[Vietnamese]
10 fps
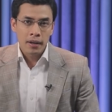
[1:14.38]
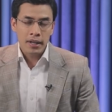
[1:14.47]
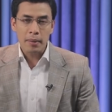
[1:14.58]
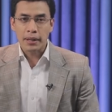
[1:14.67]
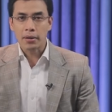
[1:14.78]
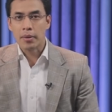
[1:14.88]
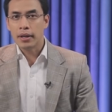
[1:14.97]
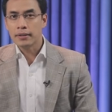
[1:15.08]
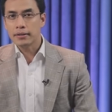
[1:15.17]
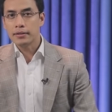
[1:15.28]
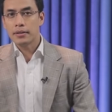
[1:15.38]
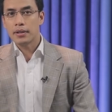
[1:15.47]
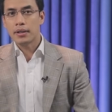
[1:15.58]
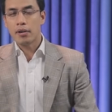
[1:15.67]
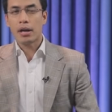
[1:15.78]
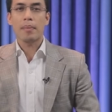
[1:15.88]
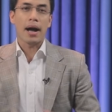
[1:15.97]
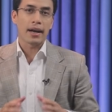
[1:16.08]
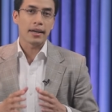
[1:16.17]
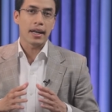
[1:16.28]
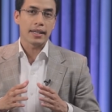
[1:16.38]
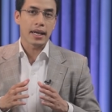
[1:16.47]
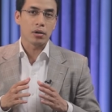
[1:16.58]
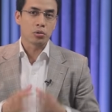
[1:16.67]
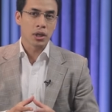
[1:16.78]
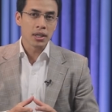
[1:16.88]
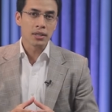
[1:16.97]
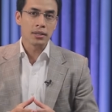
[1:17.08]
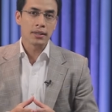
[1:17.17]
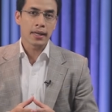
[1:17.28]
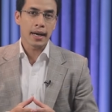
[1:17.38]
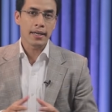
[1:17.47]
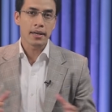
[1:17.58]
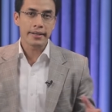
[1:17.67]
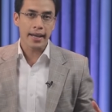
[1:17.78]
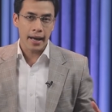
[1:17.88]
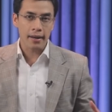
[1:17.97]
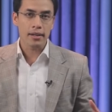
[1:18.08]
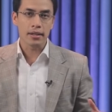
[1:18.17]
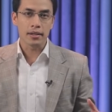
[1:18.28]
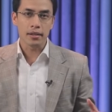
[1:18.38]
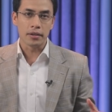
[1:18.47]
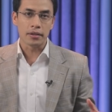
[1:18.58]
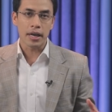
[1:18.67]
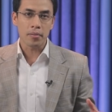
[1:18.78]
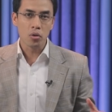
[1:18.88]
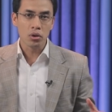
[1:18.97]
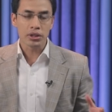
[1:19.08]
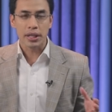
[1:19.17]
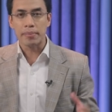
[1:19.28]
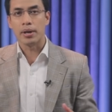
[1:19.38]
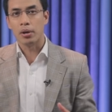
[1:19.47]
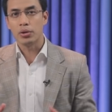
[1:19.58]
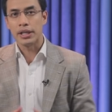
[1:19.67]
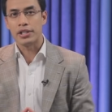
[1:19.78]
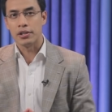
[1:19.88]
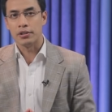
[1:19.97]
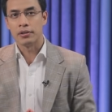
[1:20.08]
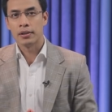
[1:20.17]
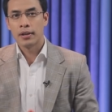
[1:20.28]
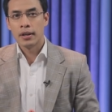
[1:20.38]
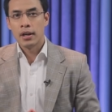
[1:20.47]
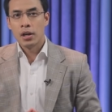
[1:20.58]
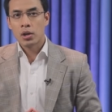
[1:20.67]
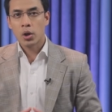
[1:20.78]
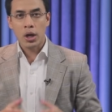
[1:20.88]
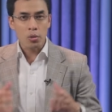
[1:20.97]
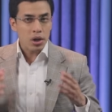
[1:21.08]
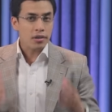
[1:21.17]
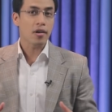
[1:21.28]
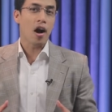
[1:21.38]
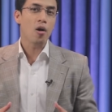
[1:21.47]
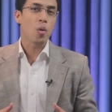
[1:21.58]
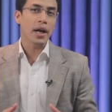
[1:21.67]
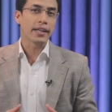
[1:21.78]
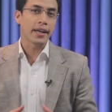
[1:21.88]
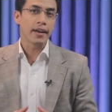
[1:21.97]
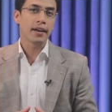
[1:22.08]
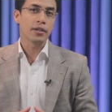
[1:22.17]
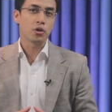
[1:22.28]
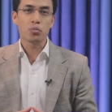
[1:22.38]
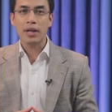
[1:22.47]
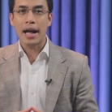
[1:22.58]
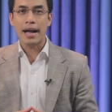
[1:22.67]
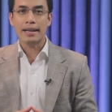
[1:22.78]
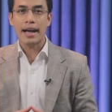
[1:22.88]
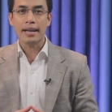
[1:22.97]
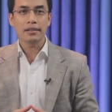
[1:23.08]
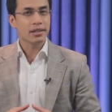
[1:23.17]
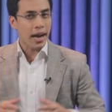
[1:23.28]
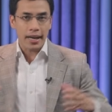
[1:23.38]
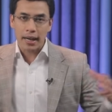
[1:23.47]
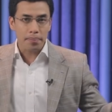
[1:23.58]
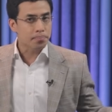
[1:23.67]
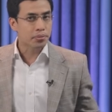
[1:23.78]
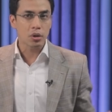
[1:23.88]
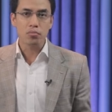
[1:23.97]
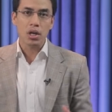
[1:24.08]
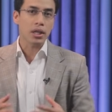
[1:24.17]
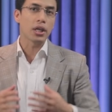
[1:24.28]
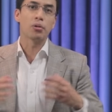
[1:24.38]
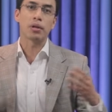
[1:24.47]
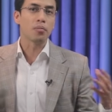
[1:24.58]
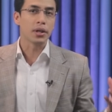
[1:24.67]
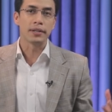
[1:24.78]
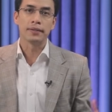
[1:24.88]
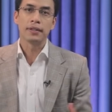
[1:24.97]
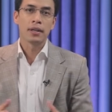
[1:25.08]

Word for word: Các bạn thân mến, nếu các bạn là nhà đầu tư hay đơn giản là những người đang muốn tìm hiểu thị trường, tôi hiểu rất rõ ngoài kia chúng ta đang tràn ngập trong rất nhiều thông tin.